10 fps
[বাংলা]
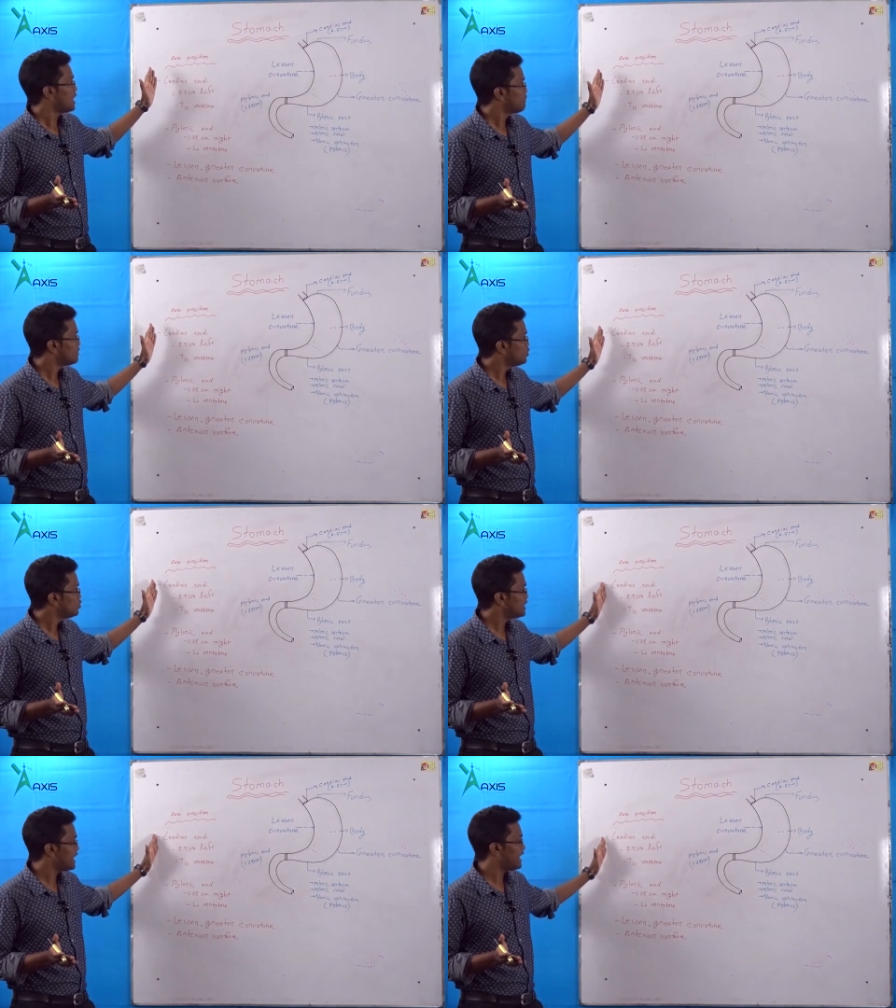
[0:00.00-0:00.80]
আমরা
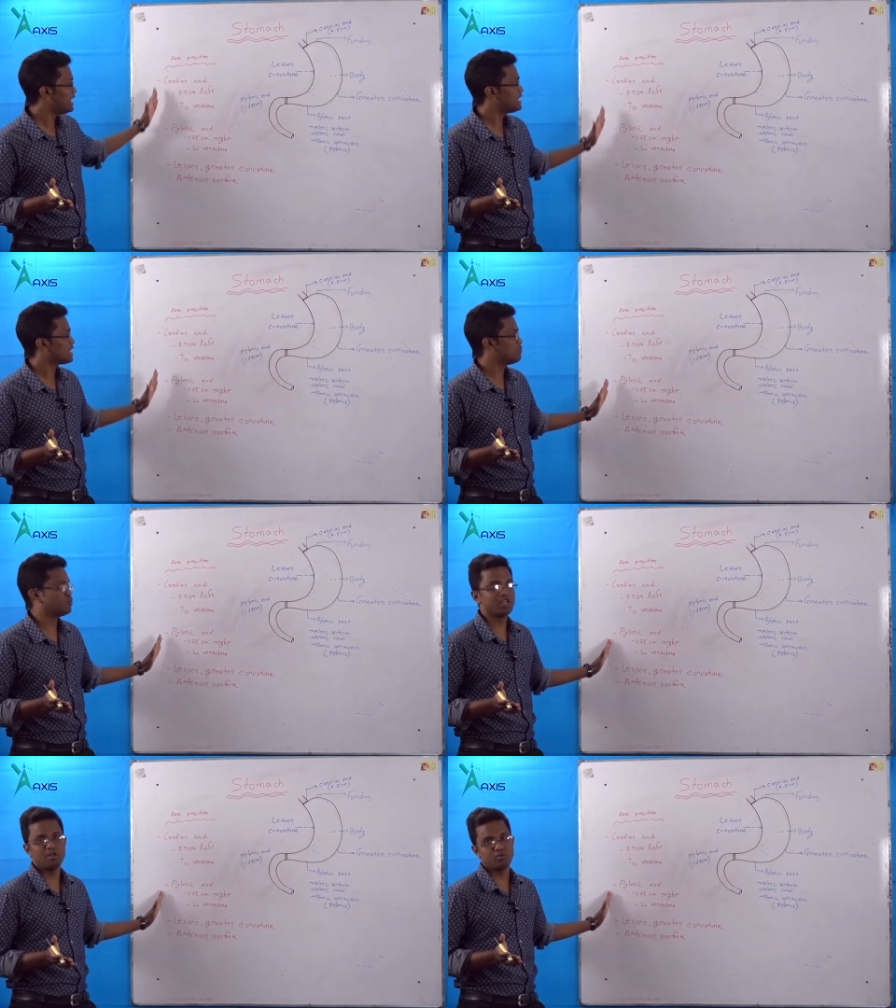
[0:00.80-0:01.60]
দুইটা এন্ড আগে
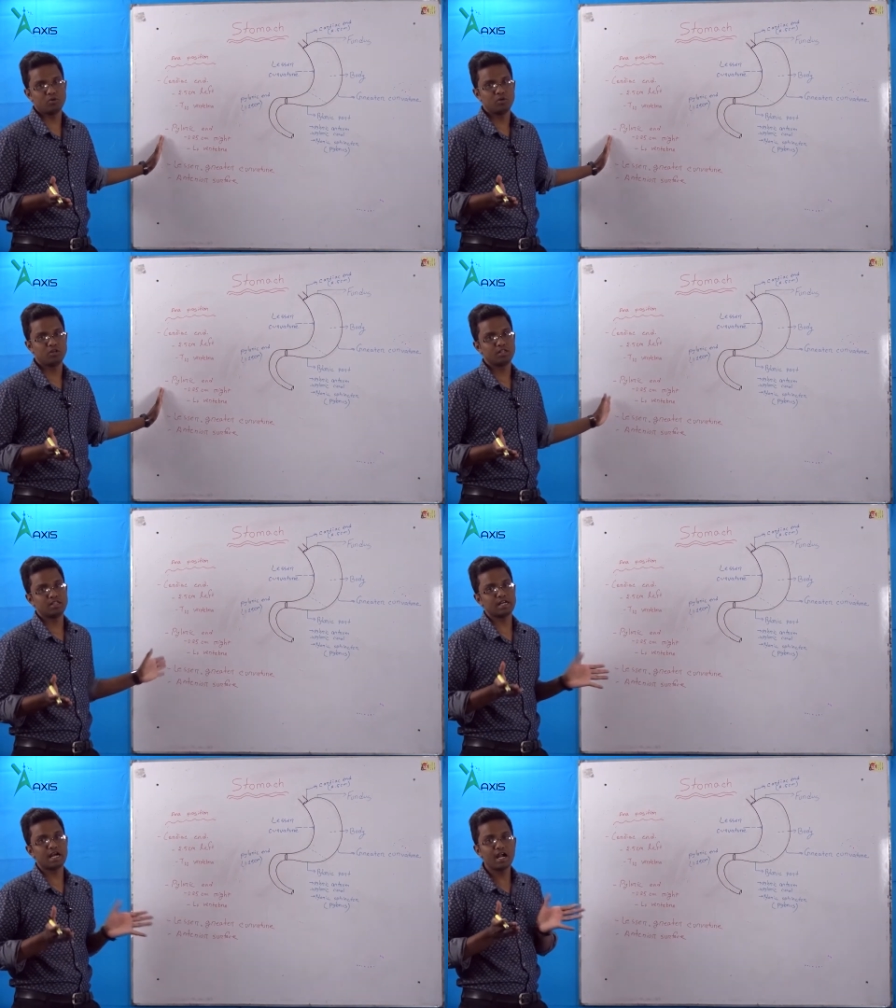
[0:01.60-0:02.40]
বলে নিব
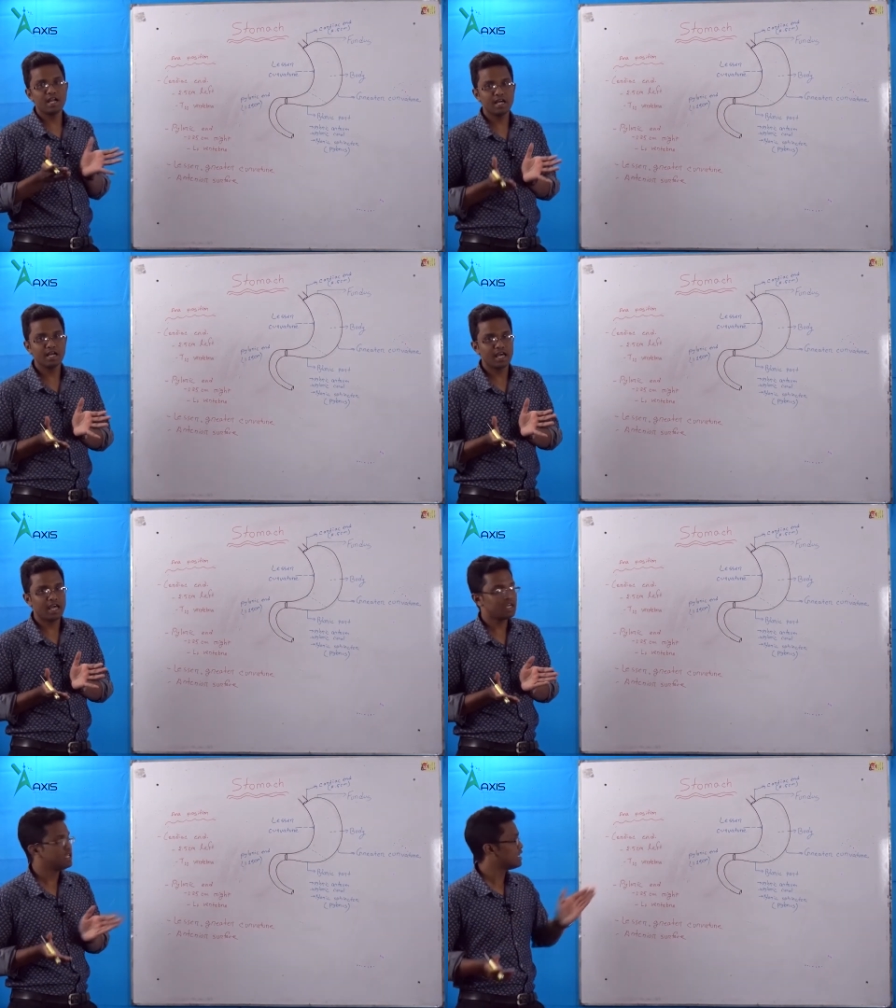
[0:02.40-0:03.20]
দ্য কার্ডিয়াক
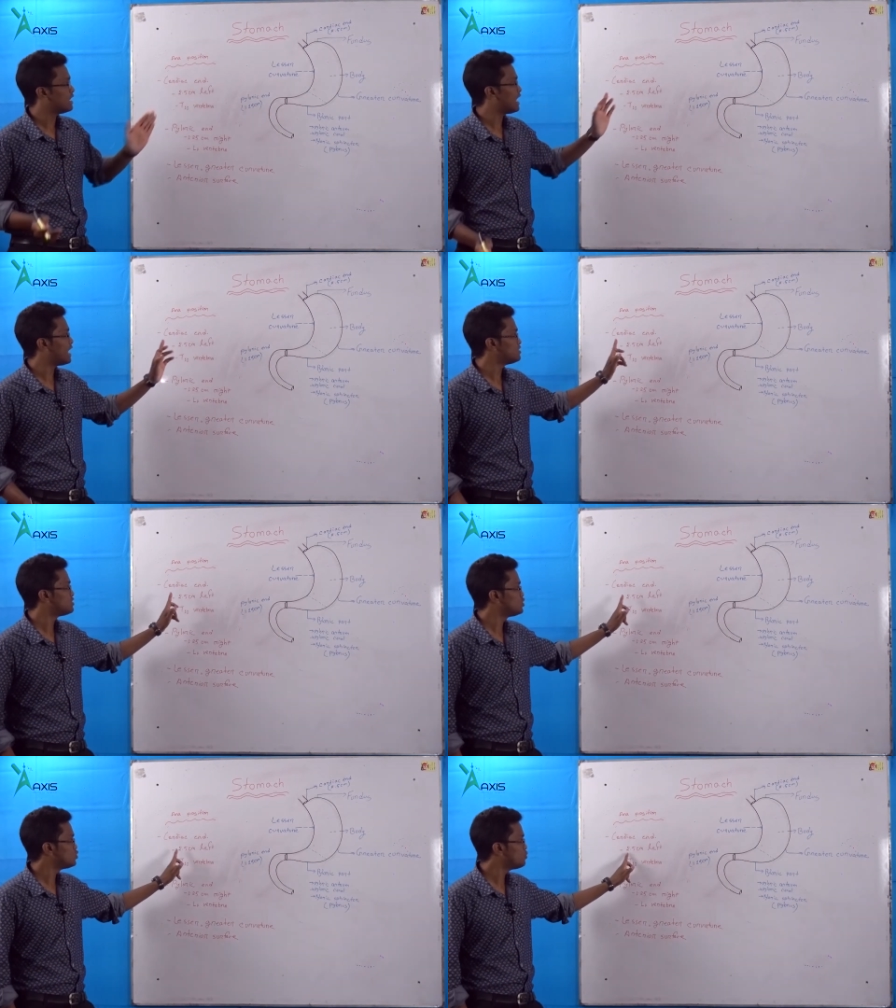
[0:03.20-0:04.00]
এন্ড লাইস
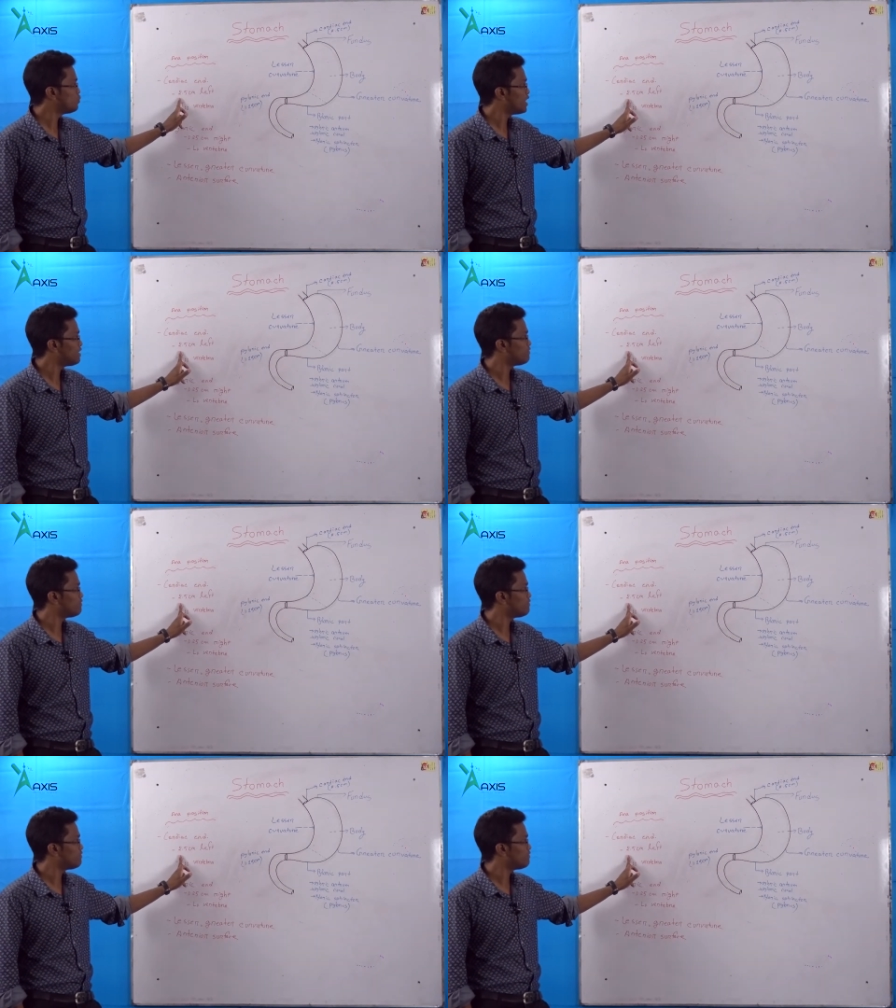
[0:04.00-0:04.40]
টু পয়েন্ট